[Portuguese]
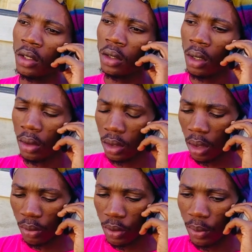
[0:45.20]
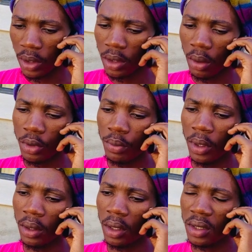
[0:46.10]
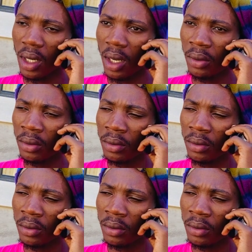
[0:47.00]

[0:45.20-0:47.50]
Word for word: está, estamos bem, estamos bem. Desse lado?